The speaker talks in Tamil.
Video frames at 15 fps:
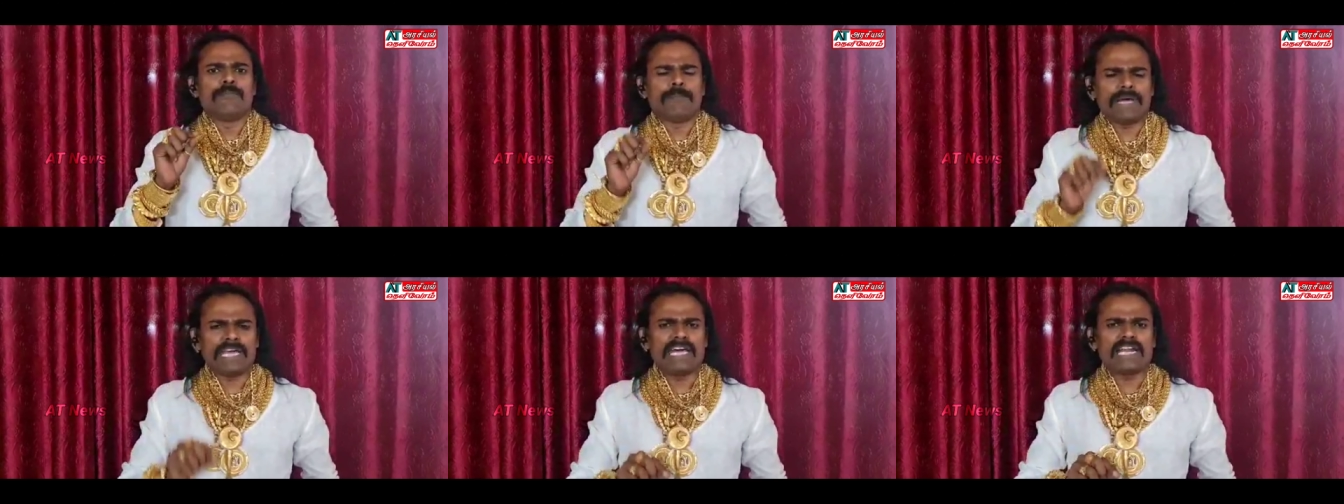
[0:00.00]

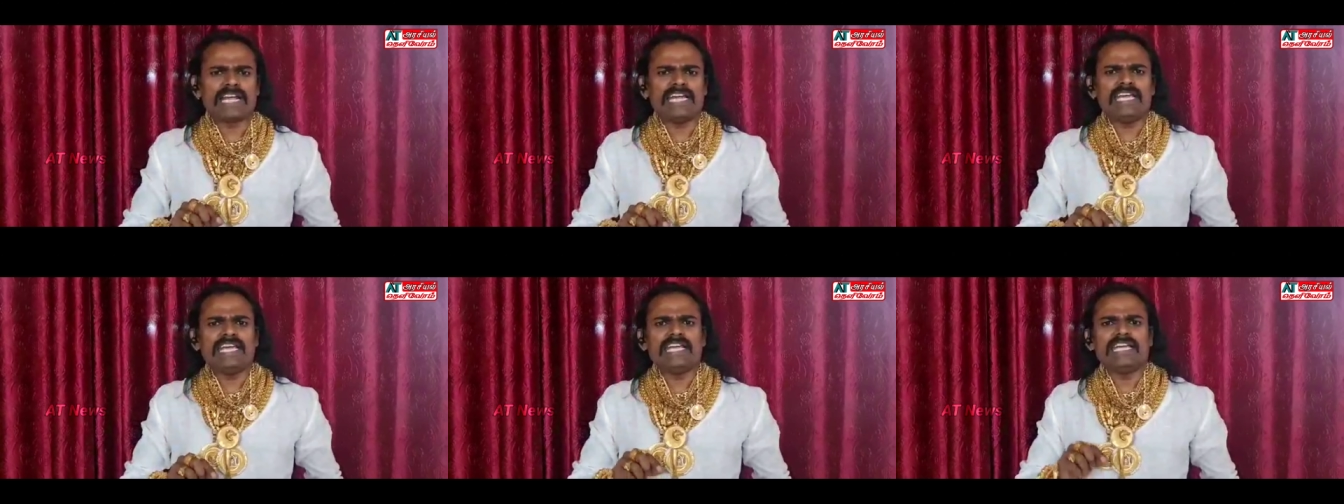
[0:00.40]

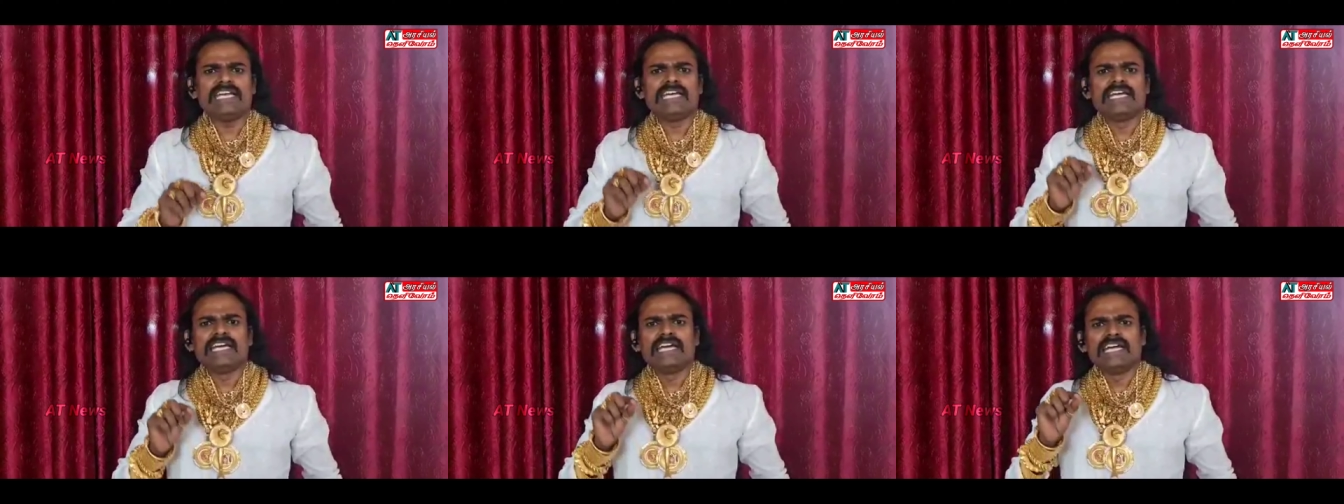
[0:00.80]
பெயரை
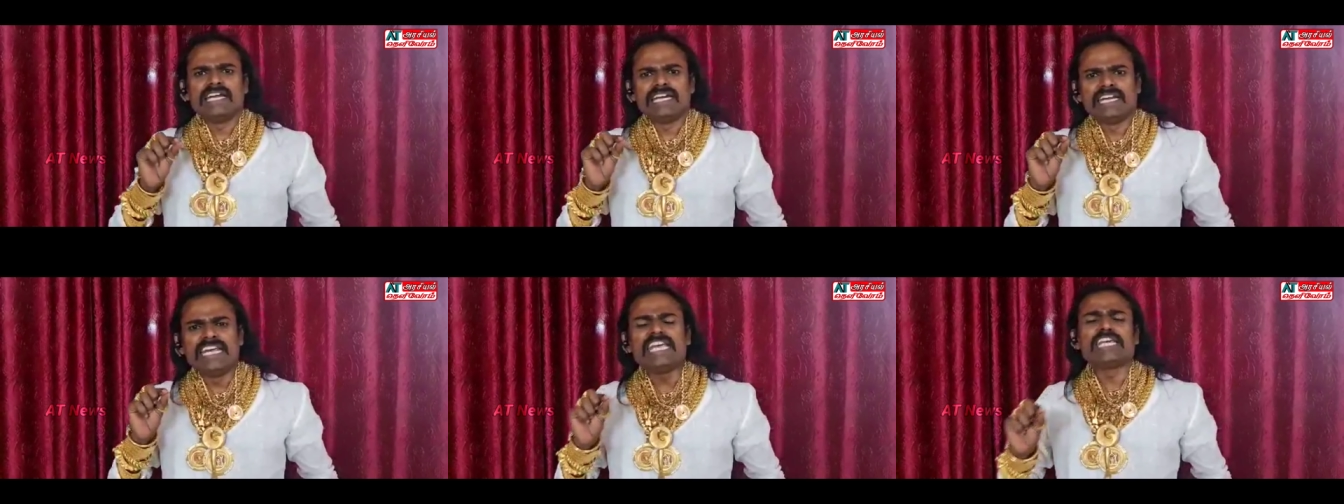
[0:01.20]

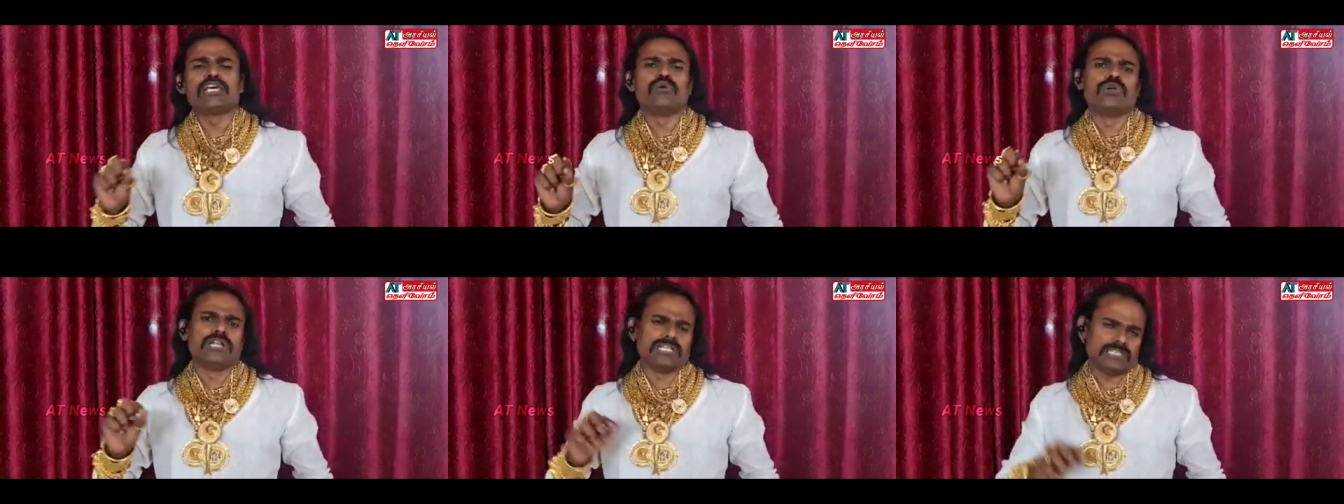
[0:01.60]

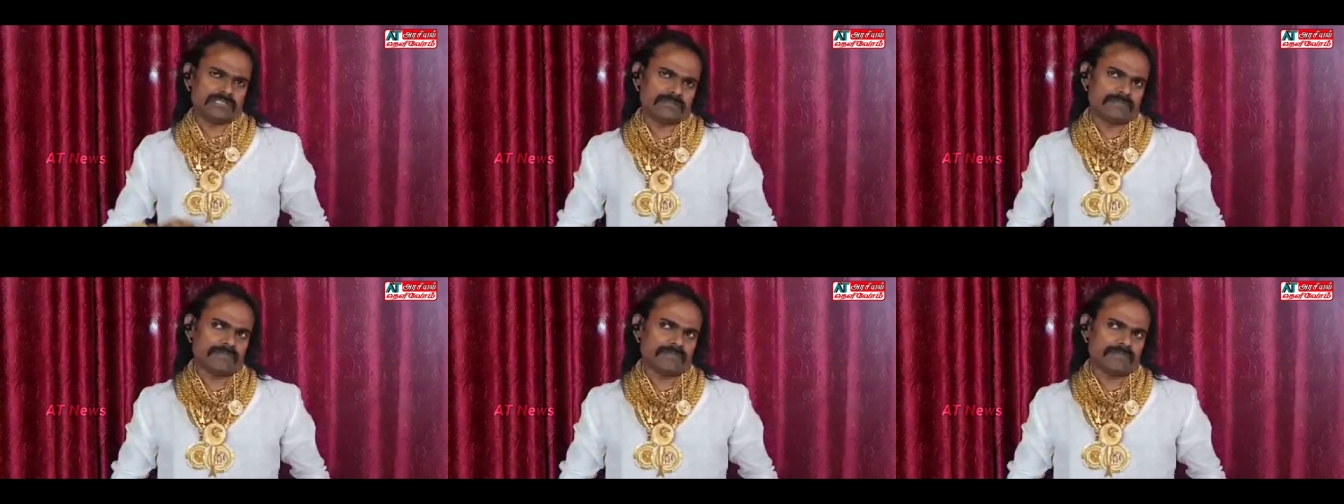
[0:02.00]
நீக்கியுள்ளது